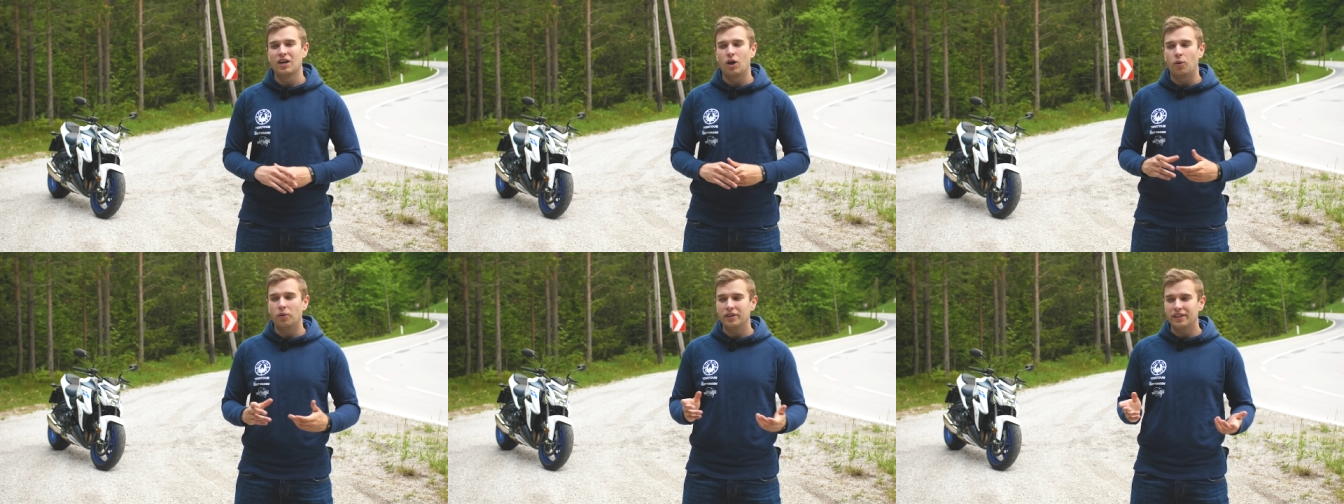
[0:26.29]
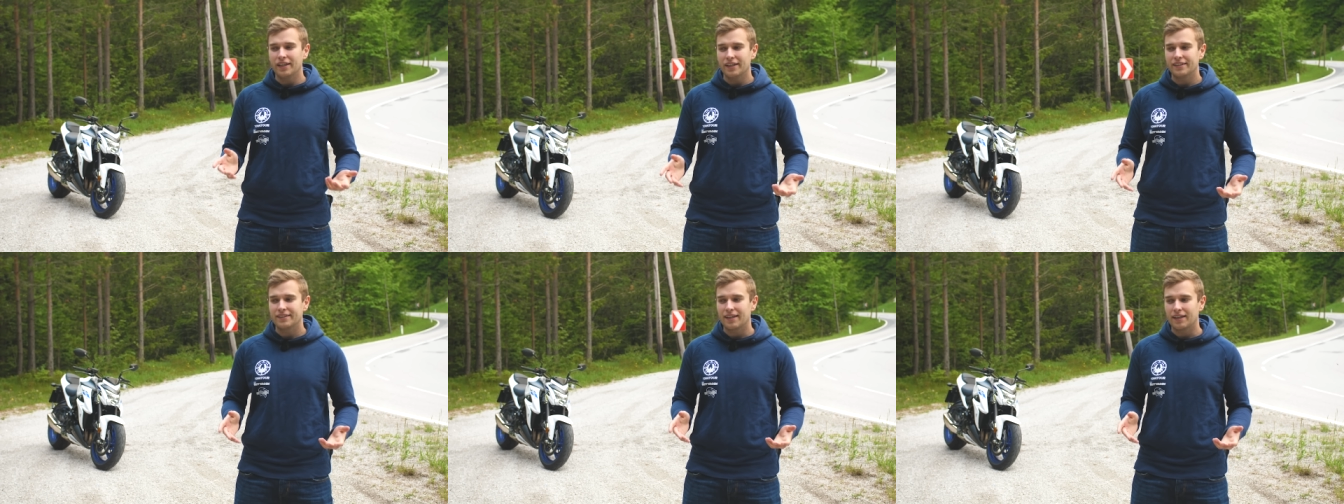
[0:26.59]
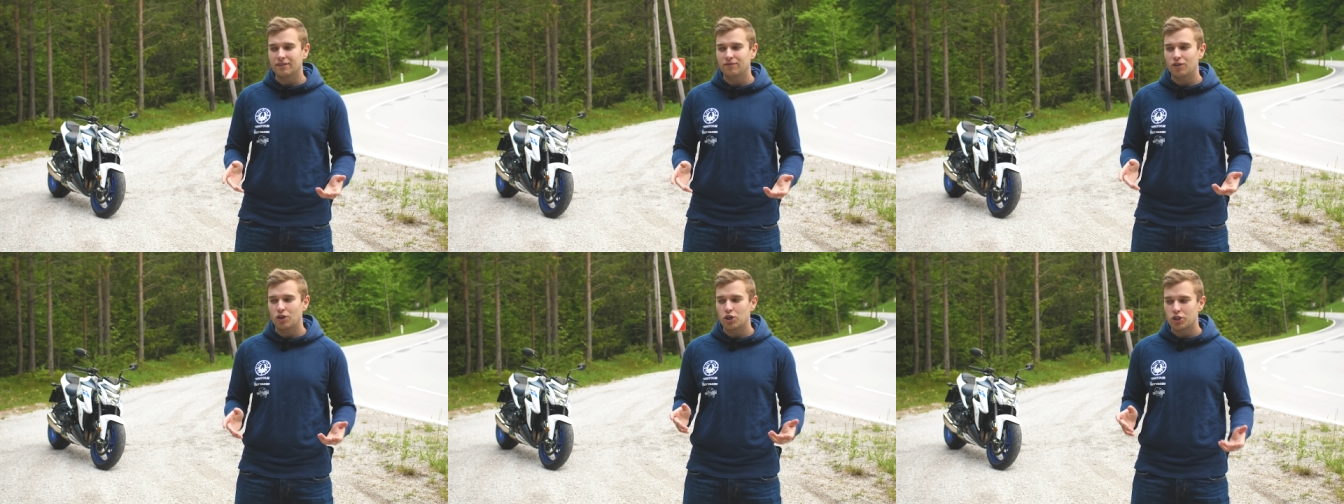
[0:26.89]
Und ich hätte
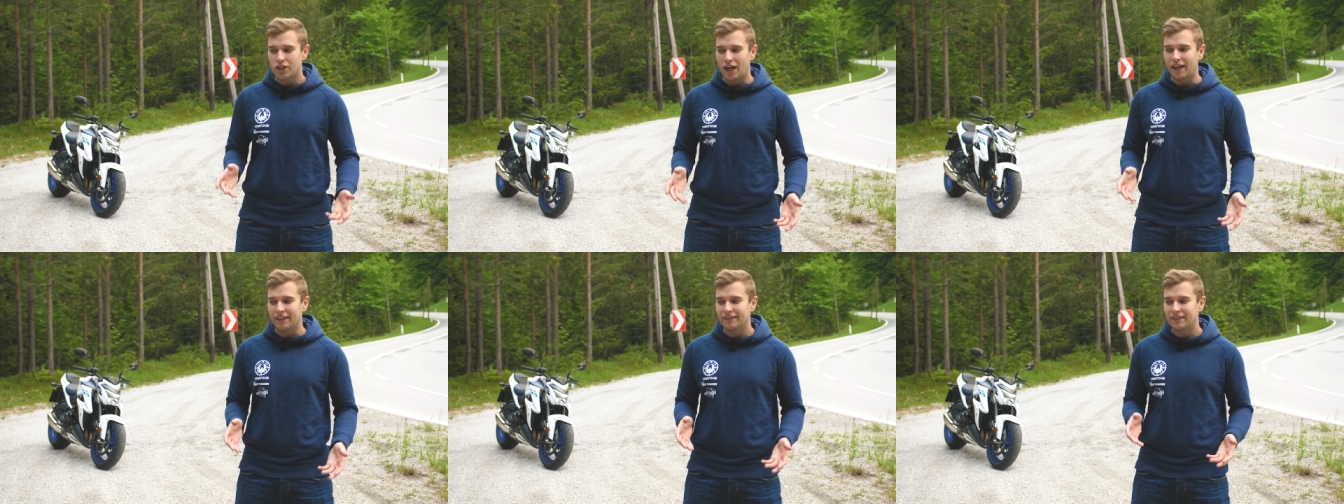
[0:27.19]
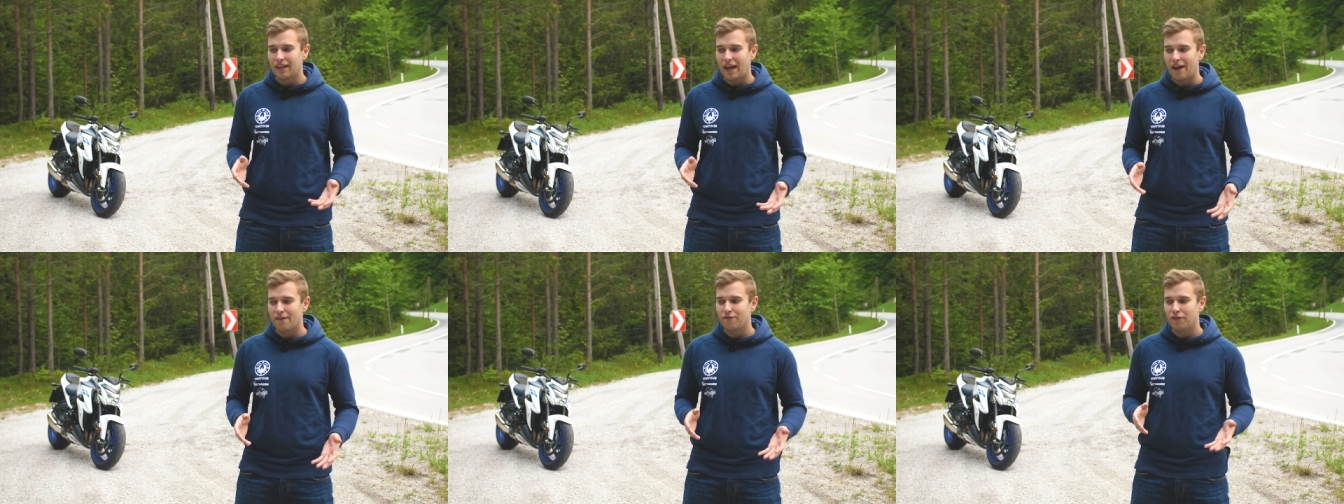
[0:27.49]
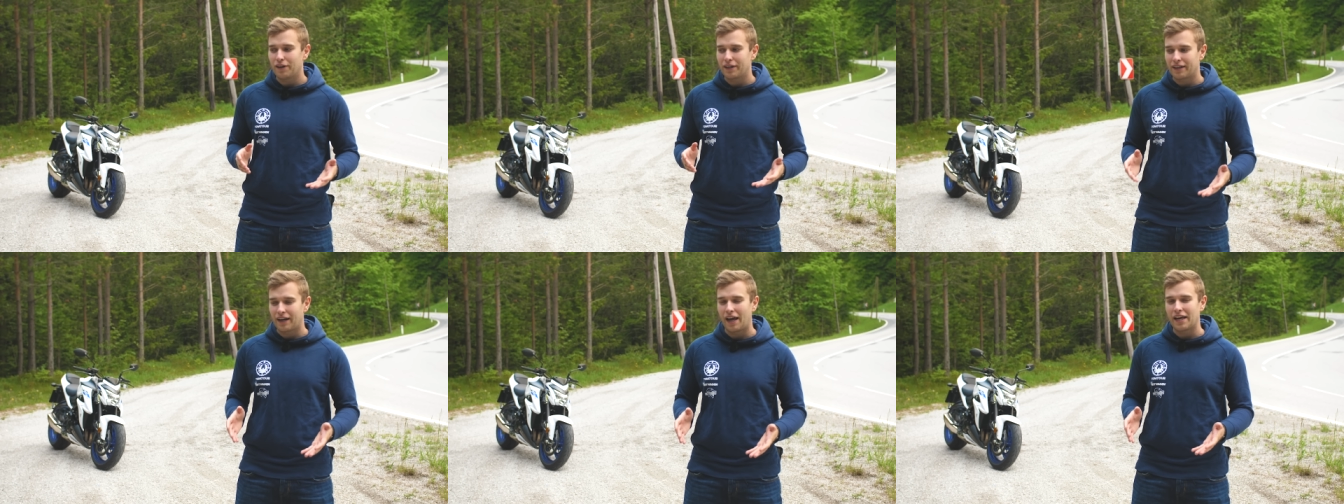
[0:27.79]
gesagt, wir starten
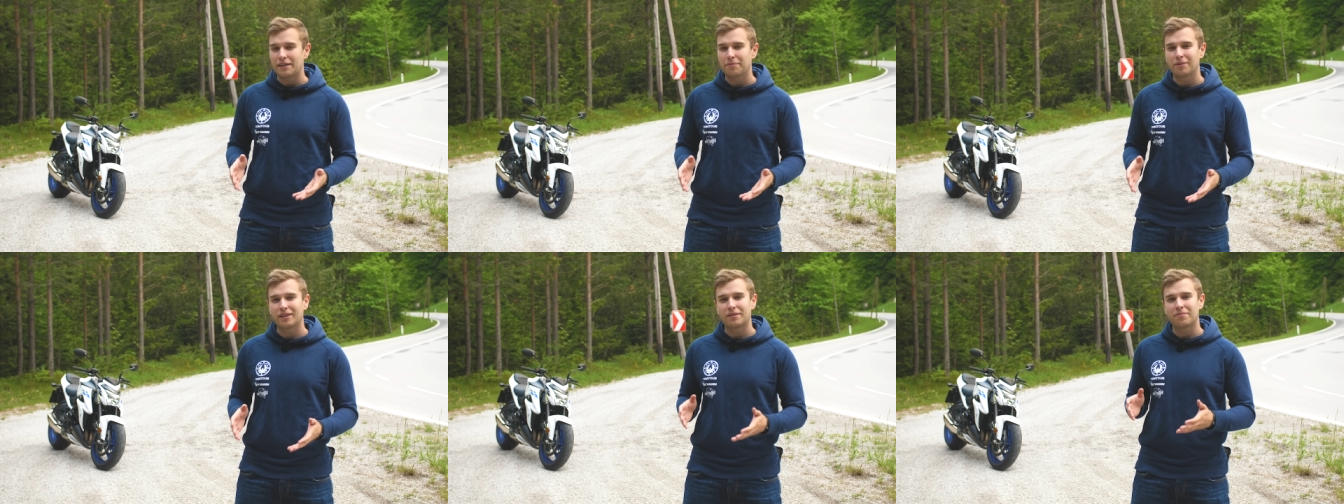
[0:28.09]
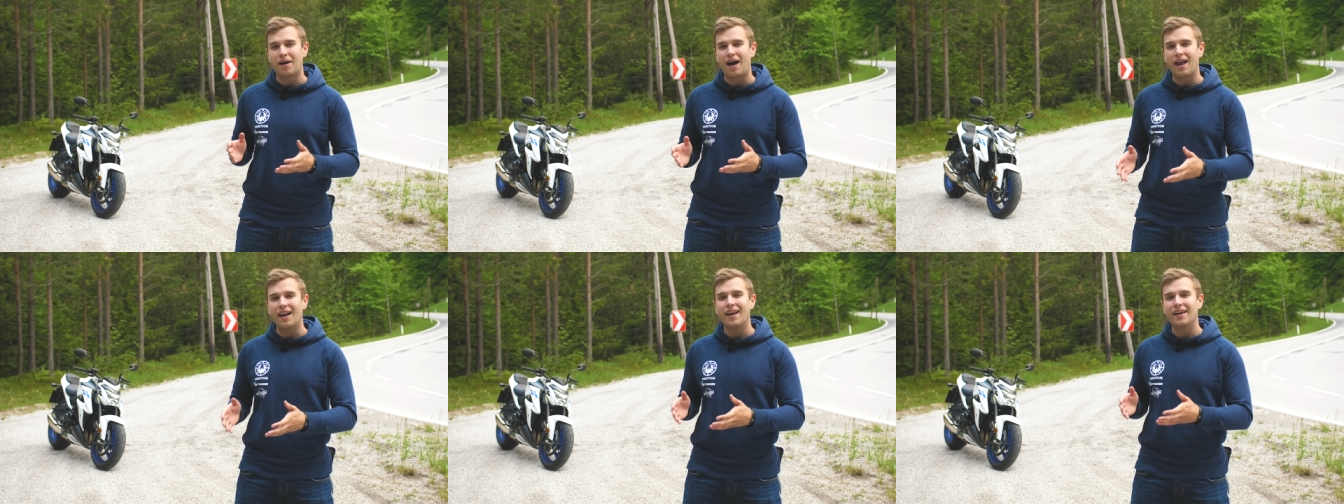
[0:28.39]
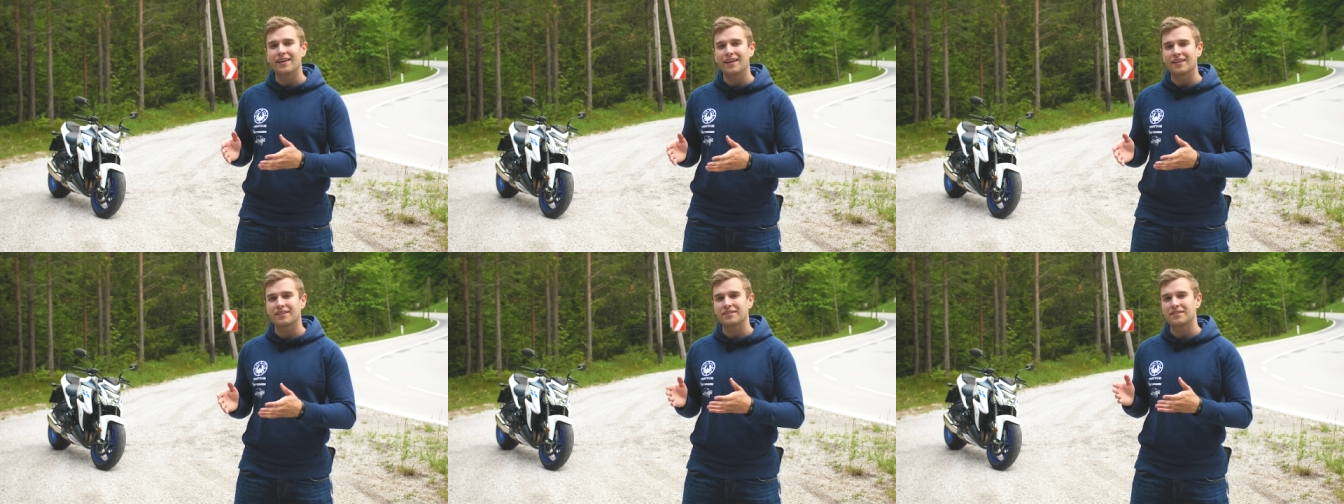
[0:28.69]
einfach gleich mit dem
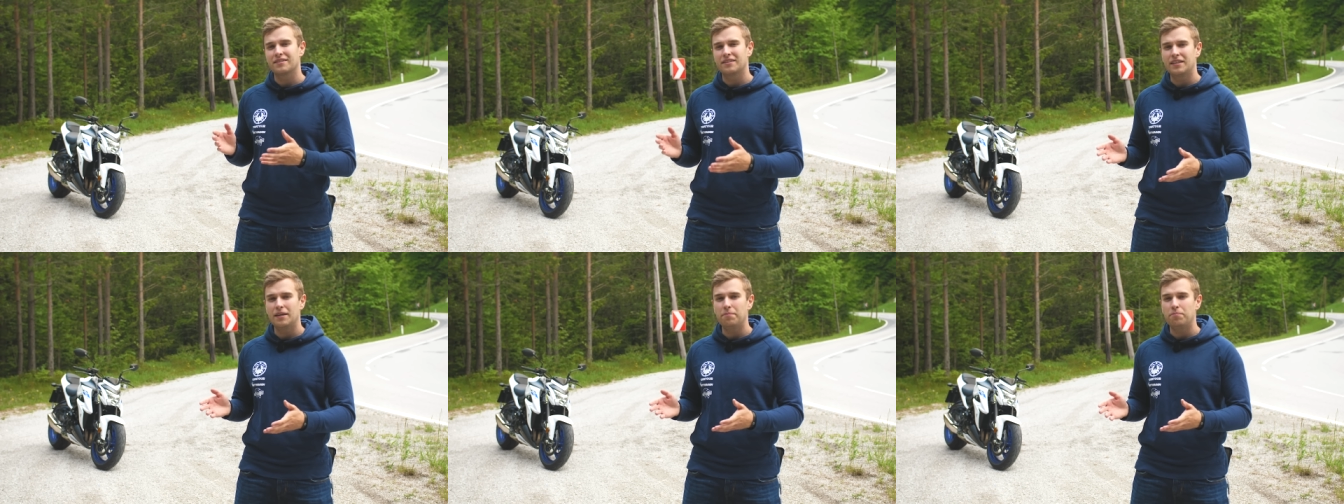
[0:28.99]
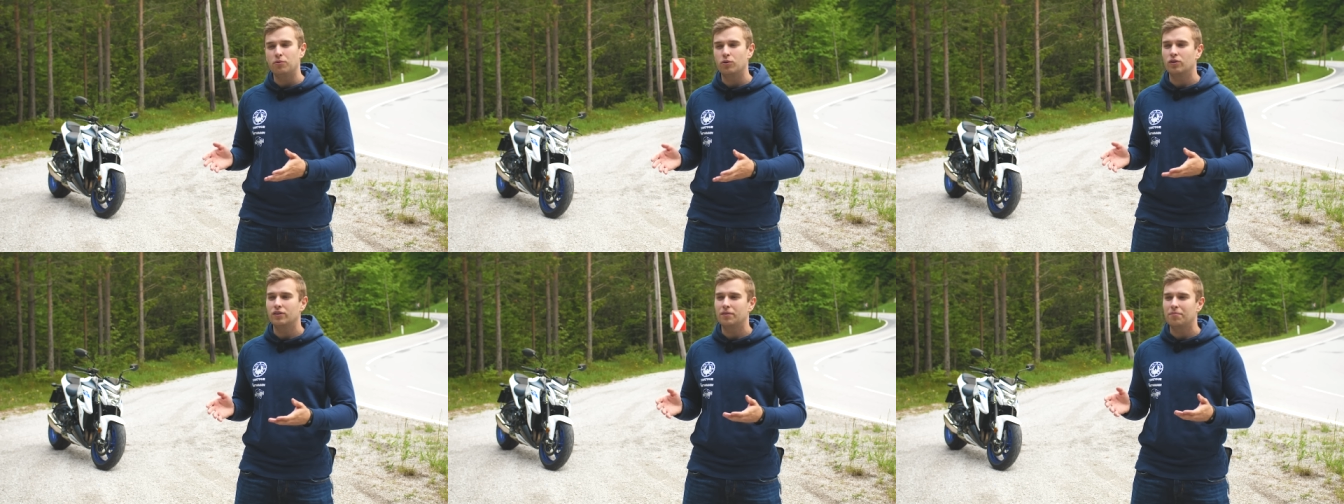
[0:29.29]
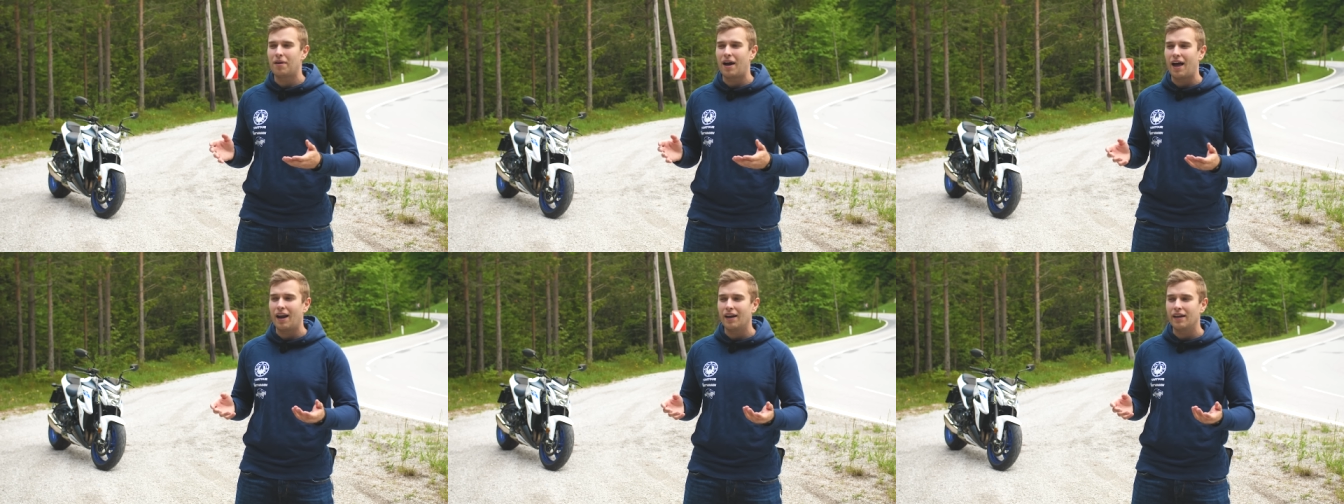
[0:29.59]
allerersten Tipp oder
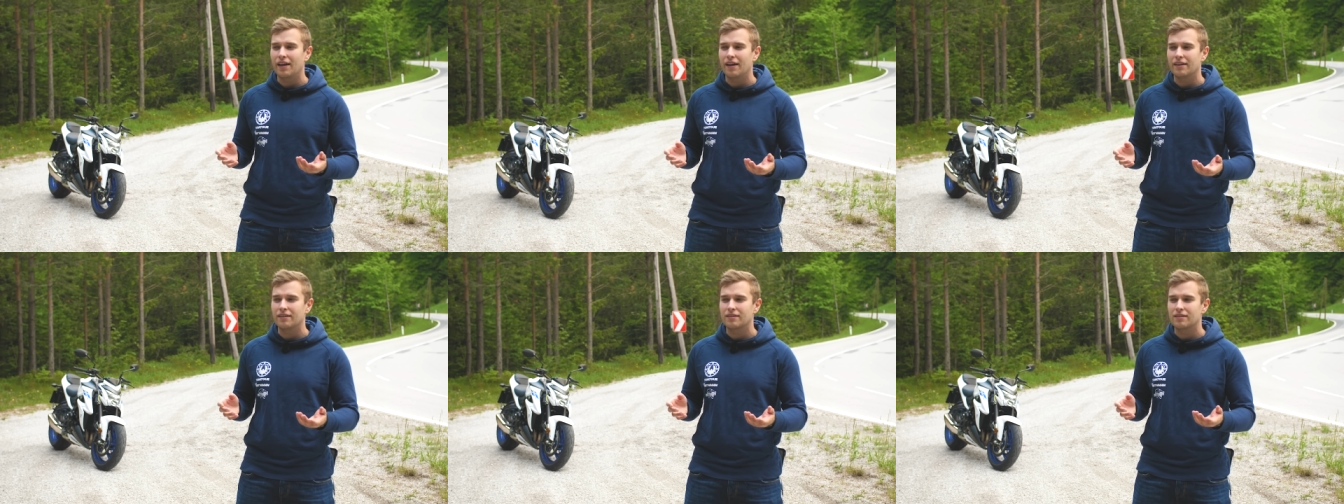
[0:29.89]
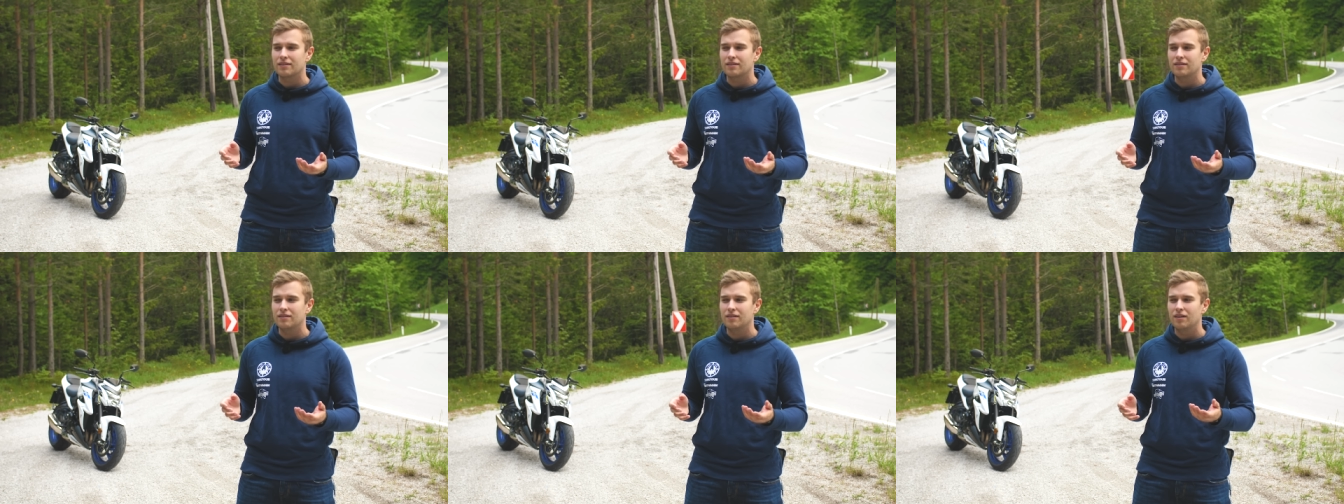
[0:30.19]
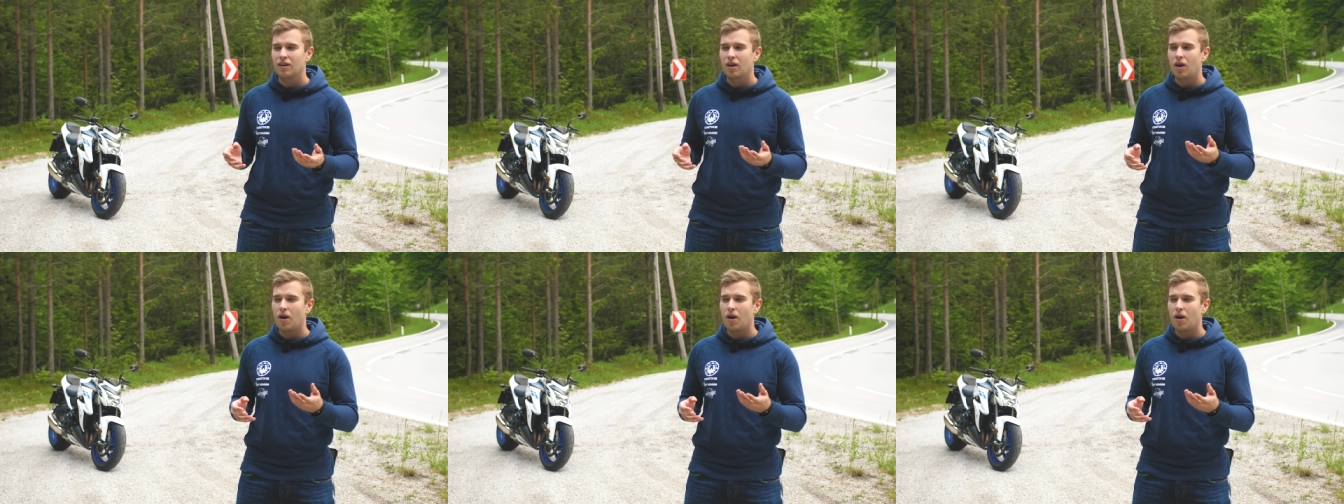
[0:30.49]
dem allerersten